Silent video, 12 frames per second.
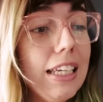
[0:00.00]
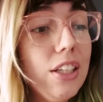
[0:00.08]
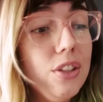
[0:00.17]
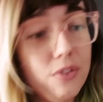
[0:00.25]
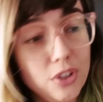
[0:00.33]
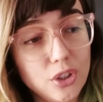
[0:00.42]
e
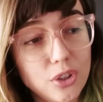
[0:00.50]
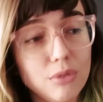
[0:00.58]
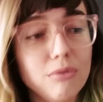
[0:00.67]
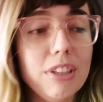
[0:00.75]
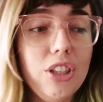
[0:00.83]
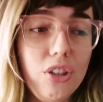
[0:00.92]
de
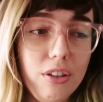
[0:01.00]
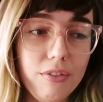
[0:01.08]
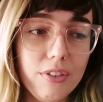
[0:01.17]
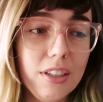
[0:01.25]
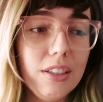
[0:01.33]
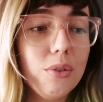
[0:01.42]
Vishnu e
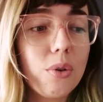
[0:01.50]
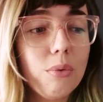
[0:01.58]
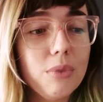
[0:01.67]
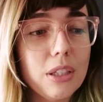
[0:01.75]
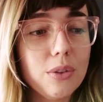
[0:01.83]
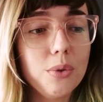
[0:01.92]
Shiva no
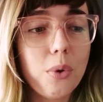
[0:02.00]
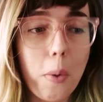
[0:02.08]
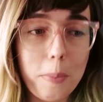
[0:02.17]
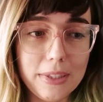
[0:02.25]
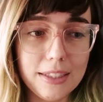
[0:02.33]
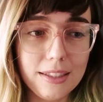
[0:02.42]
contexto do
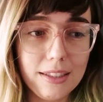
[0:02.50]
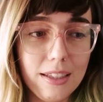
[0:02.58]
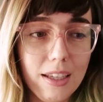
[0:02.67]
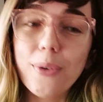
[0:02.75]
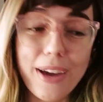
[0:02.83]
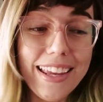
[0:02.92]
romance.
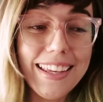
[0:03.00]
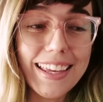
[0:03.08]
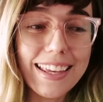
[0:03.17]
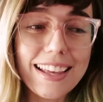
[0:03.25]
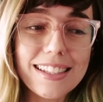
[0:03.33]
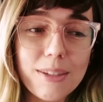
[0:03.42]
O
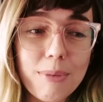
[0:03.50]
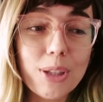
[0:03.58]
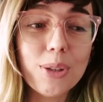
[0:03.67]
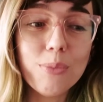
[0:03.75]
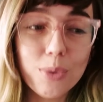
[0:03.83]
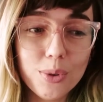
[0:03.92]

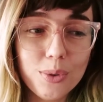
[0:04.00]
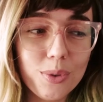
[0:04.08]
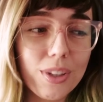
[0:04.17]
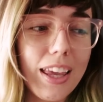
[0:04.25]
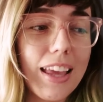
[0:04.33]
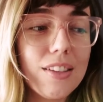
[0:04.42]
enriquecimento
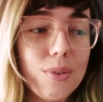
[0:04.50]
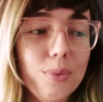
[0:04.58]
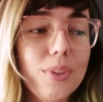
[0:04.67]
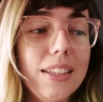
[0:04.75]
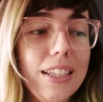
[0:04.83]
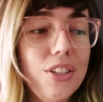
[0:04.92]
mútuo que
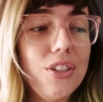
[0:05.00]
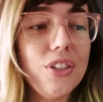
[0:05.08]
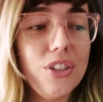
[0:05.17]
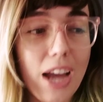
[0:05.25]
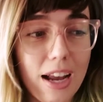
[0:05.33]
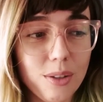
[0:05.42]
resulta
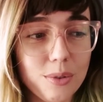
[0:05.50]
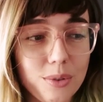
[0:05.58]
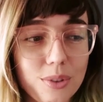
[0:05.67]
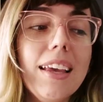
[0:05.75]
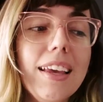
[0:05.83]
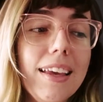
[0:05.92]
destes
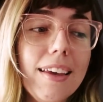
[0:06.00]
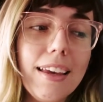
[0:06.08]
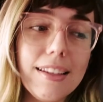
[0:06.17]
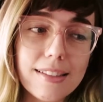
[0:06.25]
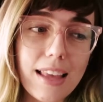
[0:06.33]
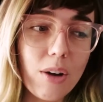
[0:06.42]
diálogos
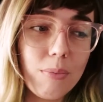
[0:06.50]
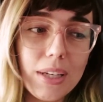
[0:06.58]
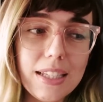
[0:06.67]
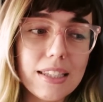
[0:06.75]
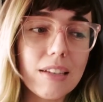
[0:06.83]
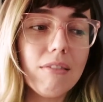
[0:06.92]
encerra uma
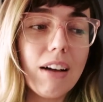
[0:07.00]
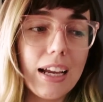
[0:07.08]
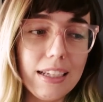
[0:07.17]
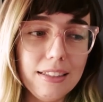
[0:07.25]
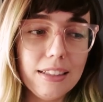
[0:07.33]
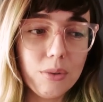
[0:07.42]
lição
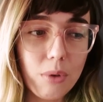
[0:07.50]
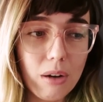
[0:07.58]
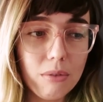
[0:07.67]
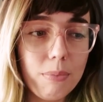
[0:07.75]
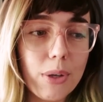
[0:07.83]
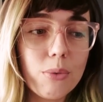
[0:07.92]
ainda
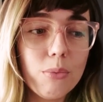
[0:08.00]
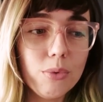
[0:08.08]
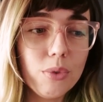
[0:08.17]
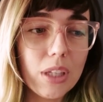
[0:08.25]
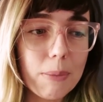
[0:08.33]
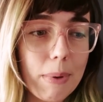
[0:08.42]
atual para um
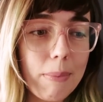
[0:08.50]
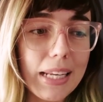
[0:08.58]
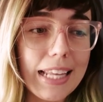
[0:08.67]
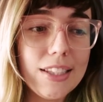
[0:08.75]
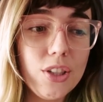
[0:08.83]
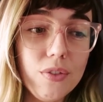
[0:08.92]
mundo que
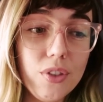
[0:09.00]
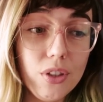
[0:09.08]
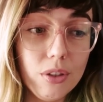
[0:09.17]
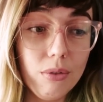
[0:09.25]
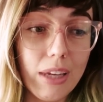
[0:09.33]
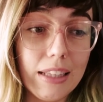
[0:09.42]
permanece
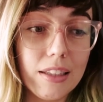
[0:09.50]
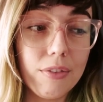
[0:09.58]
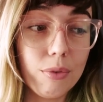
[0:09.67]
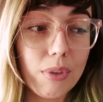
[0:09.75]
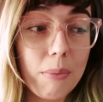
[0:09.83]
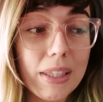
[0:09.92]
dividido entre
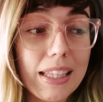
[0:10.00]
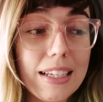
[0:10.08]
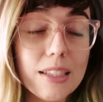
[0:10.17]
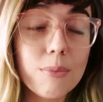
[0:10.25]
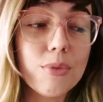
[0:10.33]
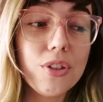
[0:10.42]

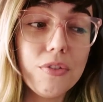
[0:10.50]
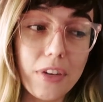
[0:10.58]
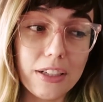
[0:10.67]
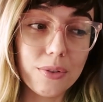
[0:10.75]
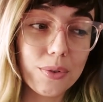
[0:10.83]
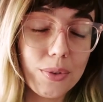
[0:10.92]
fundamentalismos
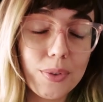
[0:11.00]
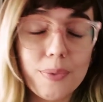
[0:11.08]
diversos.